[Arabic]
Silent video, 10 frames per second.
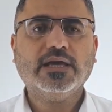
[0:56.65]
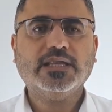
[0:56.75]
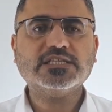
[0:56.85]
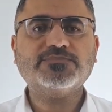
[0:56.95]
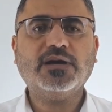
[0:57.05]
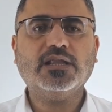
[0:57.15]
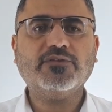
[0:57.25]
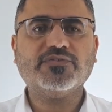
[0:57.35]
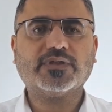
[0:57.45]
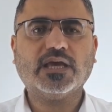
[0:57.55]
نسمع
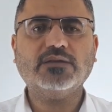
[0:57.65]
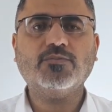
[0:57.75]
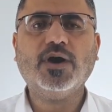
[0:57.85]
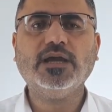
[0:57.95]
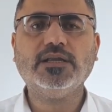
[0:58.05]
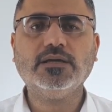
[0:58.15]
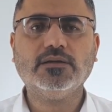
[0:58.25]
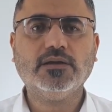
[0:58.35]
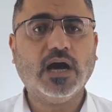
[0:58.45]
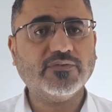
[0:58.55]
لفظ كلمة معينة
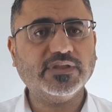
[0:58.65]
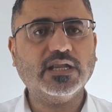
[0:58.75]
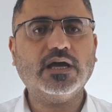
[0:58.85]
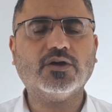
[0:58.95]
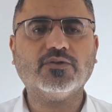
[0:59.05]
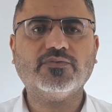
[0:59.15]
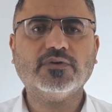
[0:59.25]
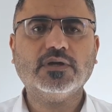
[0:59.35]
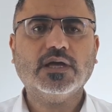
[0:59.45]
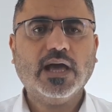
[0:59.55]
حافظين الأحرف
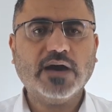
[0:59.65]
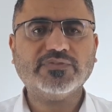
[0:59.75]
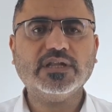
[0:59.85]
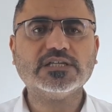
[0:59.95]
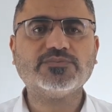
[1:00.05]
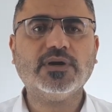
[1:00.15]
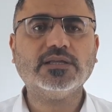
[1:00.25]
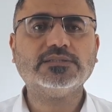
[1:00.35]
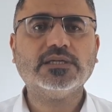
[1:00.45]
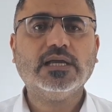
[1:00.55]
حافظين
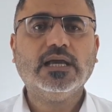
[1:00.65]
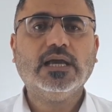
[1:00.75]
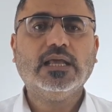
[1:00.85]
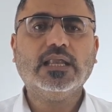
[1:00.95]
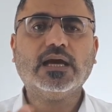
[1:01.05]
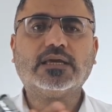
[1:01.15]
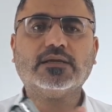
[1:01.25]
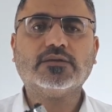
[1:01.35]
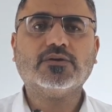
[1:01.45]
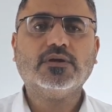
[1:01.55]
الأصوات
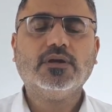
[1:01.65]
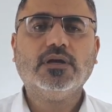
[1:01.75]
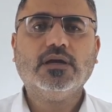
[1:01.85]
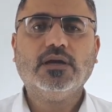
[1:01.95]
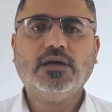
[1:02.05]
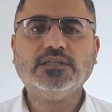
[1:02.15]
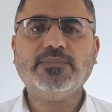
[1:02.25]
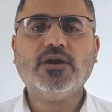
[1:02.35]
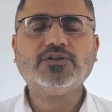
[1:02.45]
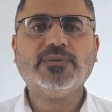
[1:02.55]
لكن
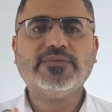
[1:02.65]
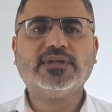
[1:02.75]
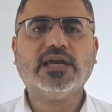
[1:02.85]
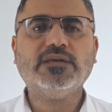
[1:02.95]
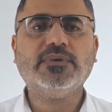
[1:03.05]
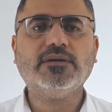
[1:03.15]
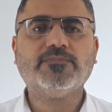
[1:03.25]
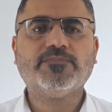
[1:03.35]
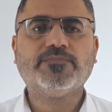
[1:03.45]
عندما أكتب هذه الكلمة